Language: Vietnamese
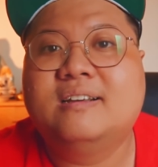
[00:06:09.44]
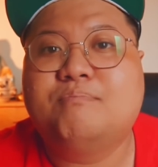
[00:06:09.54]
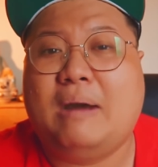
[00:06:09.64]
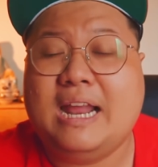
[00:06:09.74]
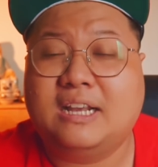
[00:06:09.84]

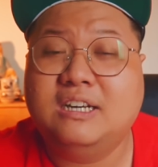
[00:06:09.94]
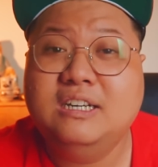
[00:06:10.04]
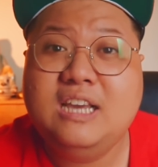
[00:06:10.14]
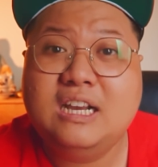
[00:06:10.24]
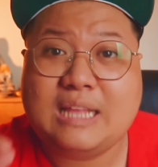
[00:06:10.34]
bà là cư
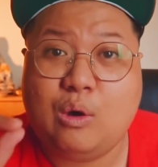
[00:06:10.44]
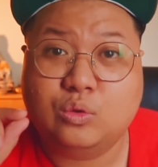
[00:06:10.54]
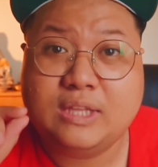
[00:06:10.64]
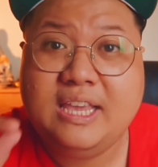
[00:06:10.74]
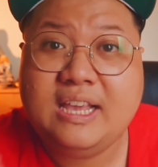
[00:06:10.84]
dân
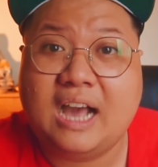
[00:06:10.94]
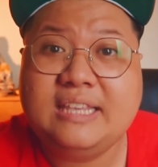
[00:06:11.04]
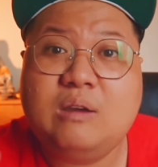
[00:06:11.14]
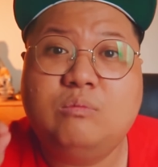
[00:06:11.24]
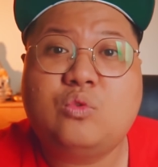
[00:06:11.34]
đầu tiên ở
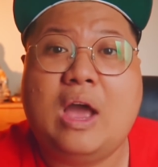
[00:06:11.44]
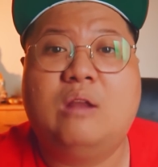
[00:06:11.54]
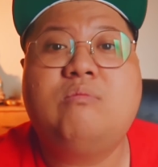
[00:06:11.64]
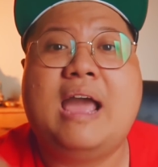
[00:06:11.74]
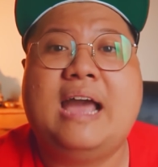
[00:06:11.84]
trong tòa
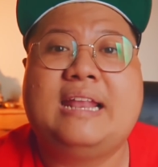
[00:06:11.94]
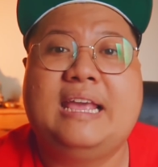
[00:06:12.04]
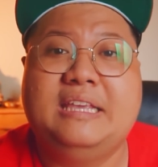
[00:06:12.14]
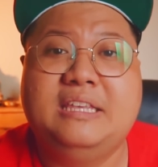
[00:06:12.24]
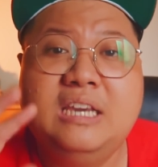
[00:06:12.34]
lốc A
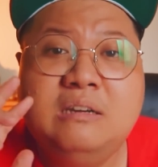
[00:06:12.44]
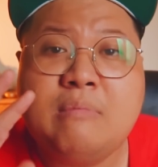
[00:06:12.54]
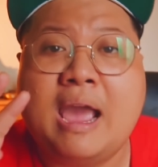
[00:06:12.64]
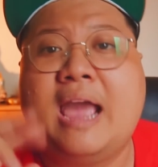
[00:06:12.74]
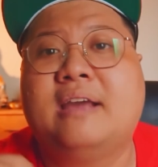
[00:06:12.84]
này nhưng
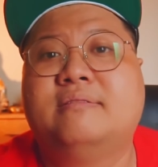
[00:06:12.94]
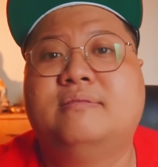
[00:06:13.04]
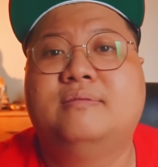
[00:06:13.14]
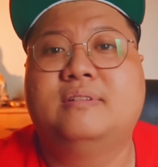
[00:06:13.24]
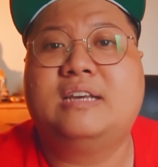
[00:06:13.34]
mà
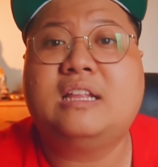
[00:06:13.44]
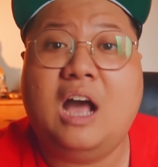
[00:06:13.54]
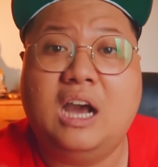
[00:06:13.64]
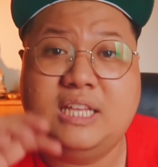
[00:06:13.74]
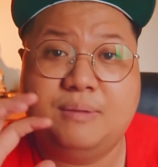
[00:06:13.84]
cái
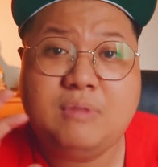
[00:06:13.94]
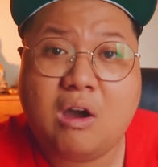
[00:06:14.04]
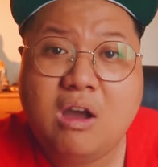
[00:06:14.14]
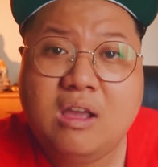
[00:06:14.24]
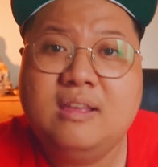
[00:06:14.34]
thời điểm
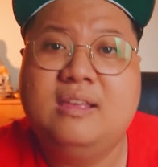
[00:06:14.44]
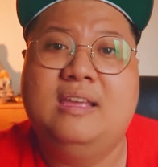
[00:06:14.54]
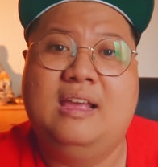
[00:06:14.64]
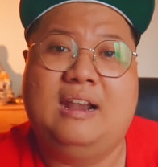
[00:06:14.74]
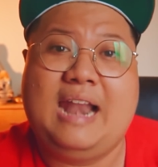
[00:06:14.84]
đó
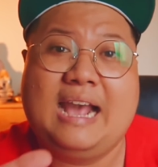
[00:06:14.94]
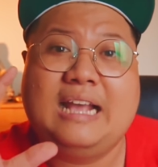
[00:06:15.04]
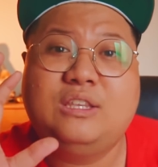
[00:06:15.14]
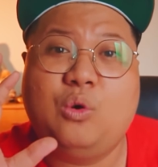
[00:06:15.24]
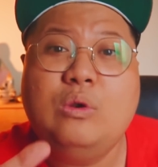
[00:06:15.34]
là
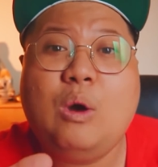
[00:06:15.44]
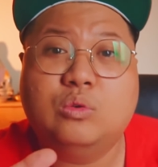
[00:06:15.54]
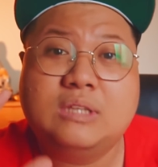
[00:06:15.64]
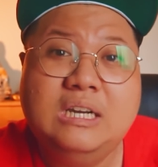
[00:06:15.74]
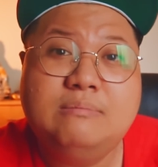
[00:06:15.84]
cái chủ
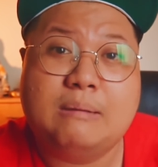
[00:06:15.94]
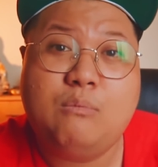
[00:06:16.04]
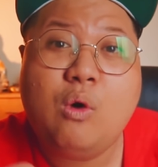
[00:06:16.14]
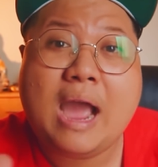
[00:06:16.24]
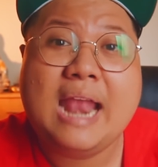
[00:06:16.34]
đầu tư mà
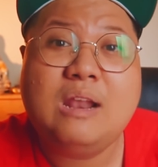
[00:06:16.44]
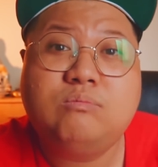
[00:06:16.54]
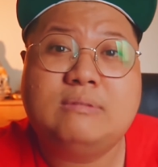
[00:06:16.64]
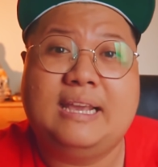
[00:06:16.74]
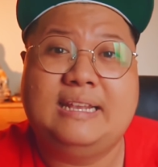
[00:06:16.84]
mua hai
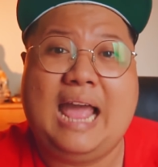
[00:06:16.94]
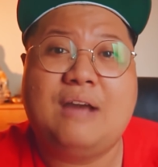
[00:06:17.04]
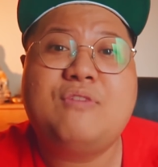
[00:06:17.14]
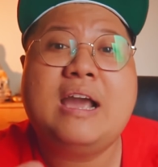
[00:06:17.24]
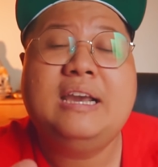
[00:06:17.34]
lốc này đã
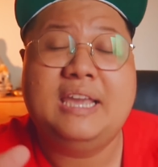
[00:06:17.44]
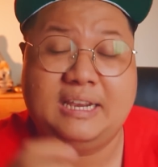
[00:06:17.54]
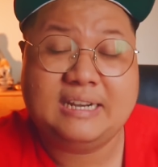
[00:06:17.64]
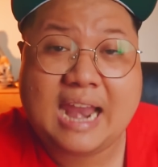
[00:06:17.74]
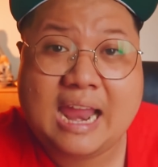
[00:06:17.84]
phát
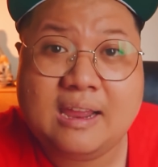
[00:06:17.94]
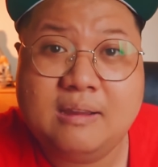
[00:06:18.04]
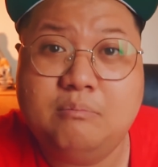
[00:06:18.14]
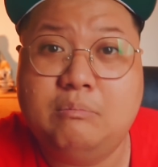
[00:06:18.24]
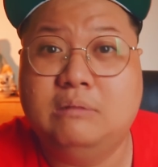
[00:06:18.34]
hiện ra
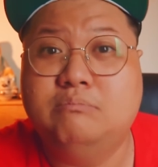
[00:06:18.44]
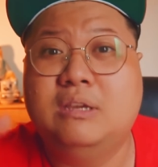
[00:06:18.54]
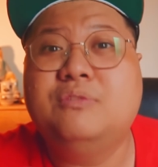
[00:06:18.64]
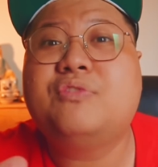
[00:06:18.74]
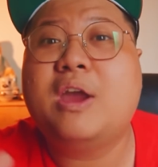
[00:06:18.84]
mình
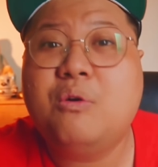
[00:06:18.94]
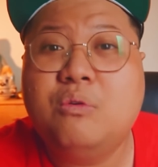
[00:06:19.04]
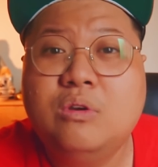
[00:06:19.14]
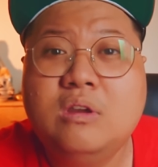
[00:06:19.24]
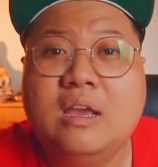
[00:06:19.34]
bị fail
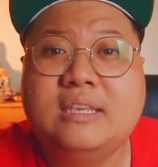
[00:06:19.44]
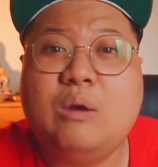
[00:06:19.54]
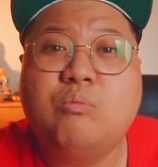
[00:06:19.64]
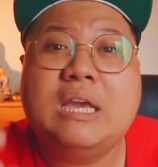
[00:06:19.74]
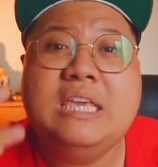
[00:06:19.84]

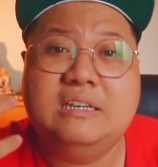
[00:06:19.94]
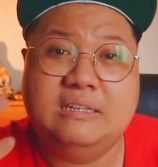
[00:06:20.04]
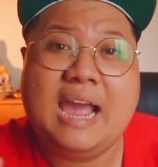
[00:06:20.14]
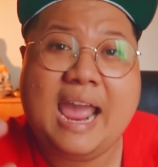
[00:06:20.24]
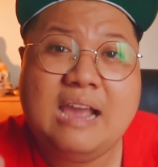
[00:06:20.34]
trong cái
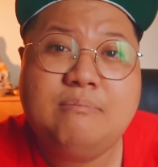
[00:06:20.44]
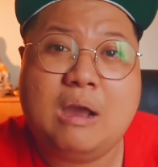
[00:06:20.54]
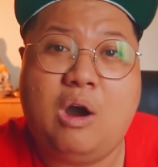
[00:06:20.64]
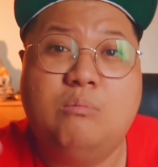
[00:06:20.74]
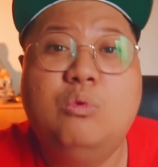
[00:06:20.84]
dự án
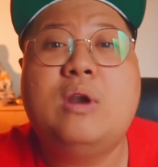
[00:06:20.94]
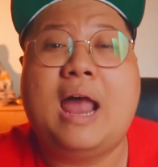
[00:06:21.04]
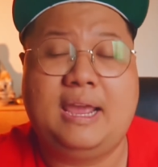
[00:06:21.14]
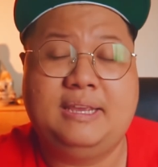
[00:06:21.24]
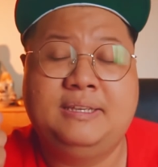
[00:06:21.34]
mà họ mua
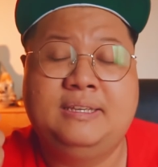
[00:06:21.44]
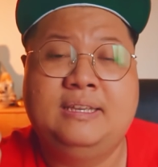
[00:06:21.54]
lại